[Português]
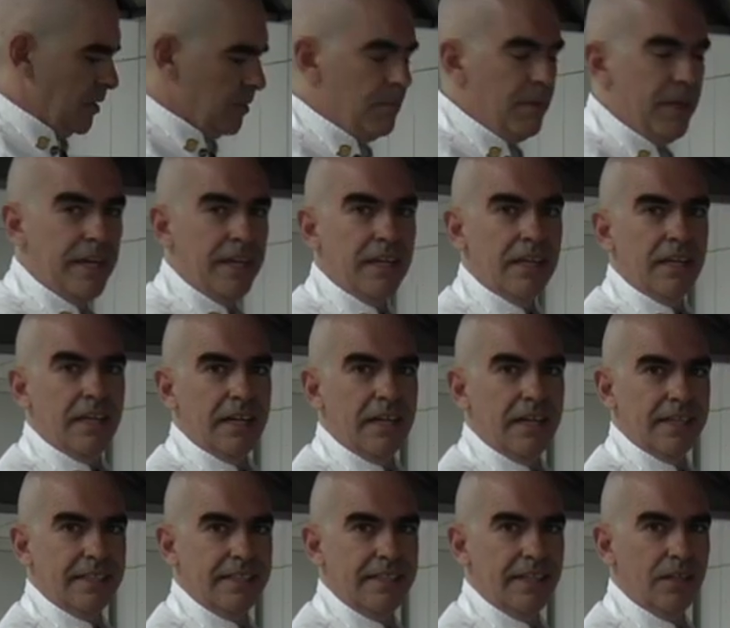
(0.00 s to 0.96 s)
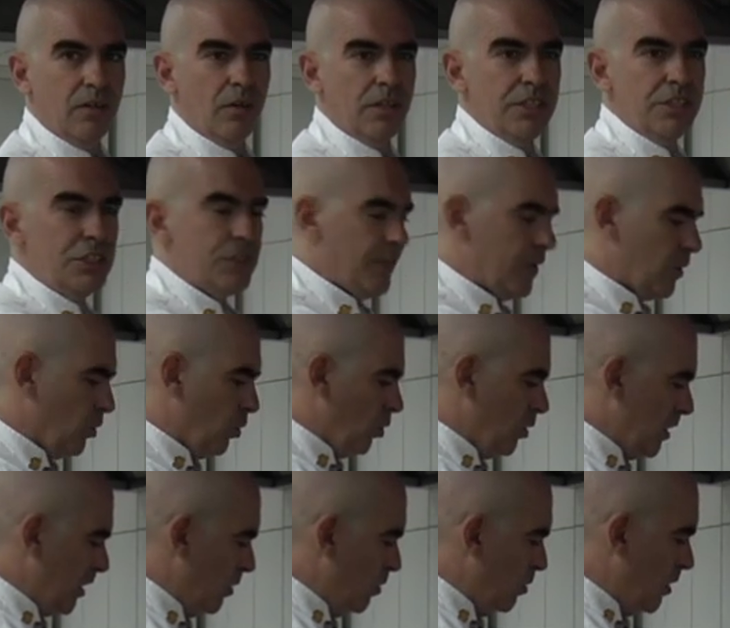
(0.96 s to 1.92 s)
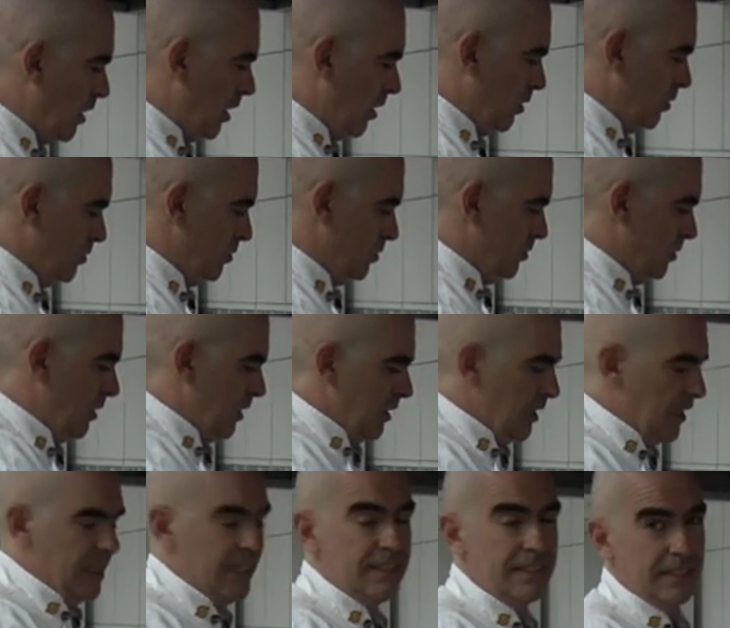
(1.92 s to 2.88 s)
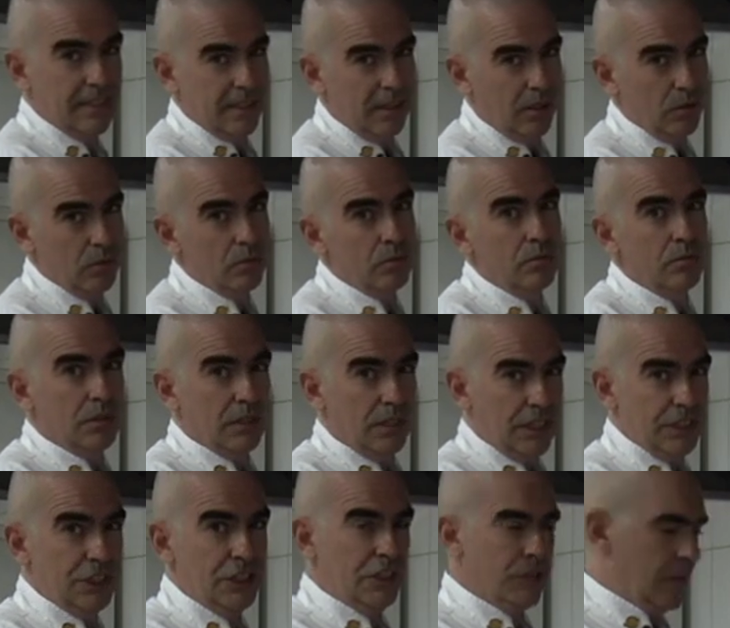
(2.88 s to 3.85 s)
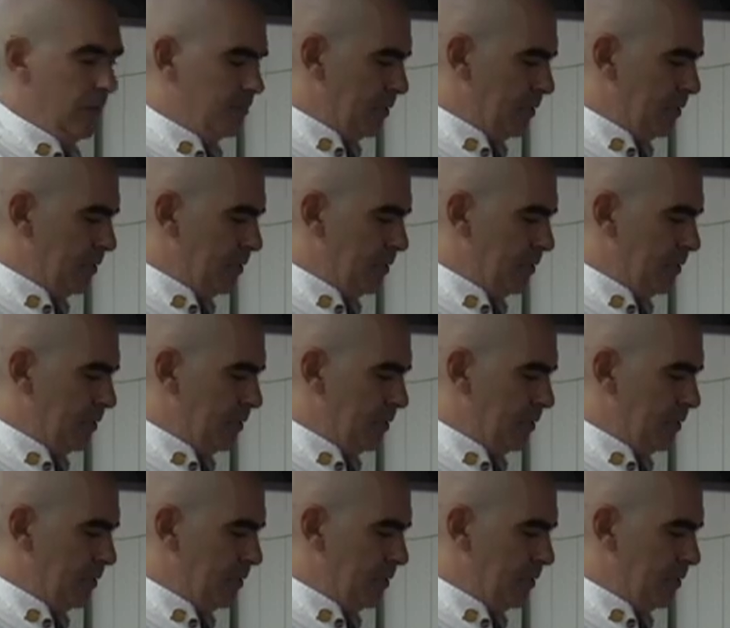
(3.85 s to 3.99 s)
Bem, aqui agora a gente vai colocar o caldo. Esse caldo a gente vai